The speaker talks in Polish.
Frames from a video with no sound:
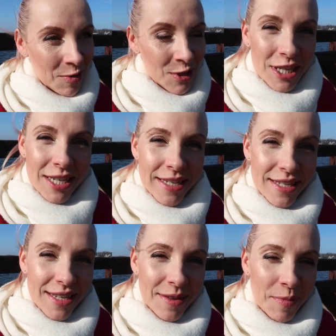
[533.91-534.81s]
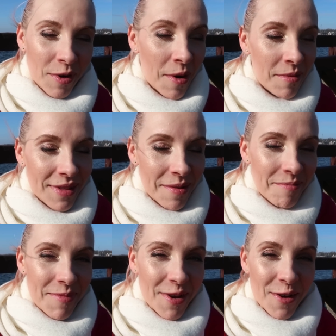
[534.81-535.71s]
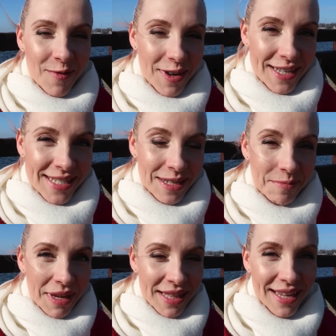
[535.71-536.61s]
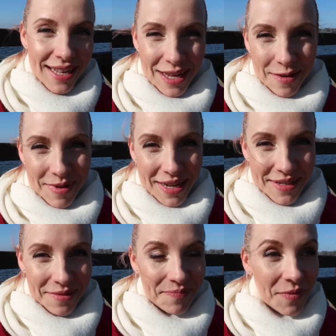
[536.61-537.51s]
posiedzieć i pokontemplować ten piękny krajobraz.